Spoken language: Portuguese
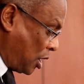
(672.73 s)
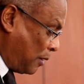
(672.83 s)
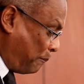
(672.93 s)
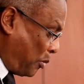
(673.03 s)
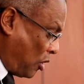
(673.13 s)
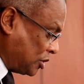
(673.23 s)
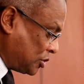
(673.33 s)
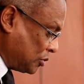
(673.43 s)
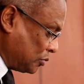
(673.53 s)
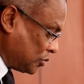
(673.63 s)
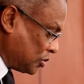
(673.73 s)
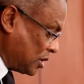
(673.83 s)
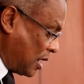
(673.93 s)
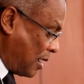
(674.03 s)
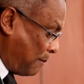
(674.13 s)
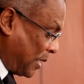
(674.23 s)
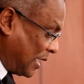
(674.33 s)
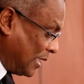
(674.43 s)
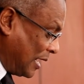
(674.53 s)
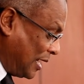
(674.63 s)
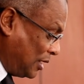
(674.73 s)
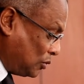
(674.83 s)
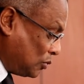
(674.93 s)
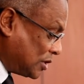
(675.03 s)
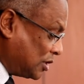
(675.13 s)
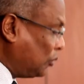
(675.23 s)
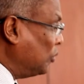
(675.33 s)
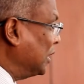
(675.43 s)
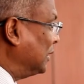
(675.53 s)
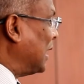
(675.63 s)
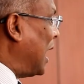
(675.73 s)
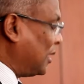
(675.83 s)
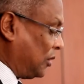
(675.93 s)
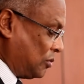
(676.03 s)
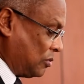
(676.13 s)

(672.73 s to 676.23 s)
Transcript: Impõe-se-nos, para além do securitário,